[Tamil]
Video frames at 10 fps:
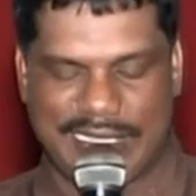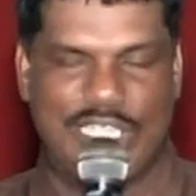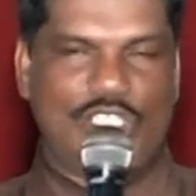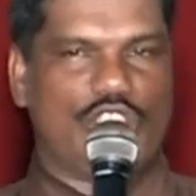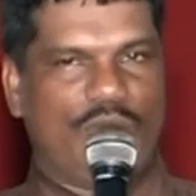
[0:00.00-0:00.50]

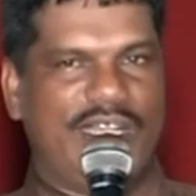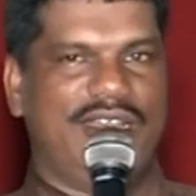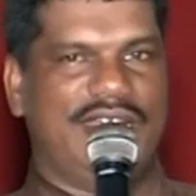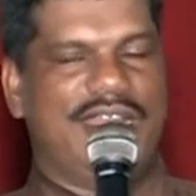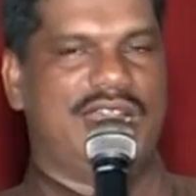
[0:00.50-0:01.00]
கிறிஸ்தவன்
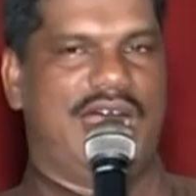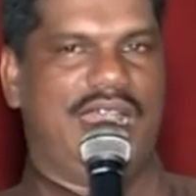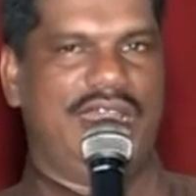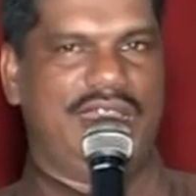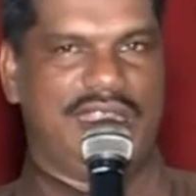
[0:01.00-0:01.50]

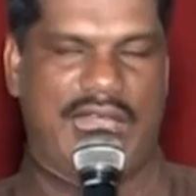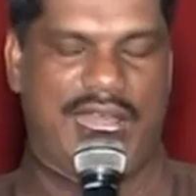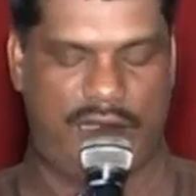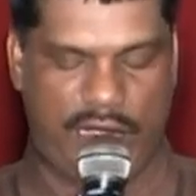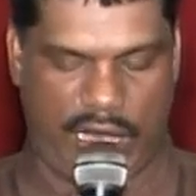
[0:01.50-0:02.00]
என்றால்
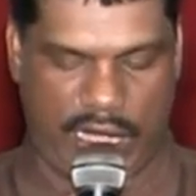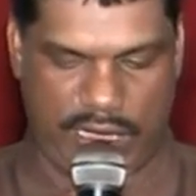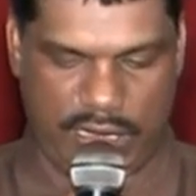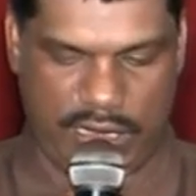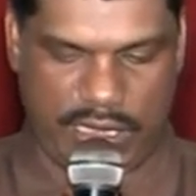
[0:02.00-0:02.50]
யார் என்றால்
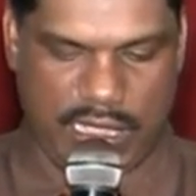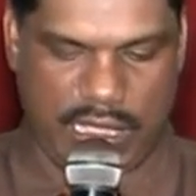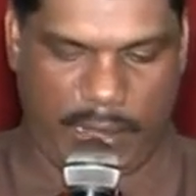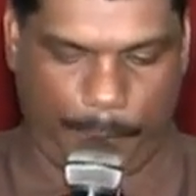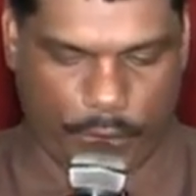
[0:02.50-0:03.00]

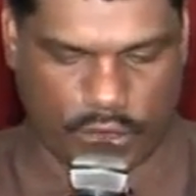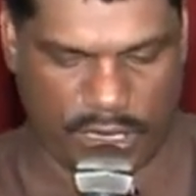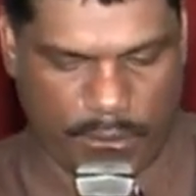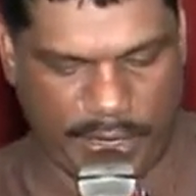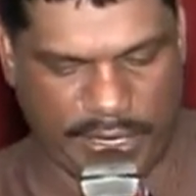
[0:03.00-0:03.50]
அப்போ
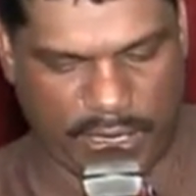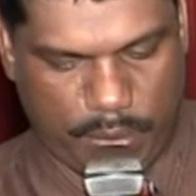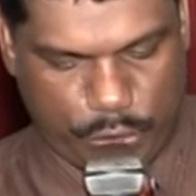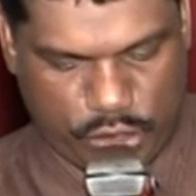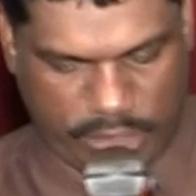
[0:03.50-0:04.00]

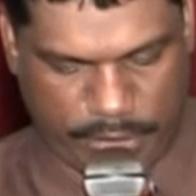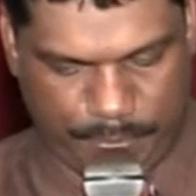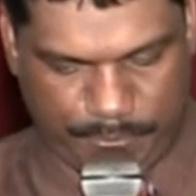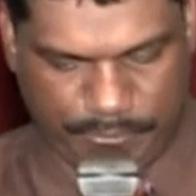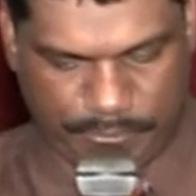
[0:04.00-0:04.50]
சொல்லப்படிகளின் புஸ்தகம்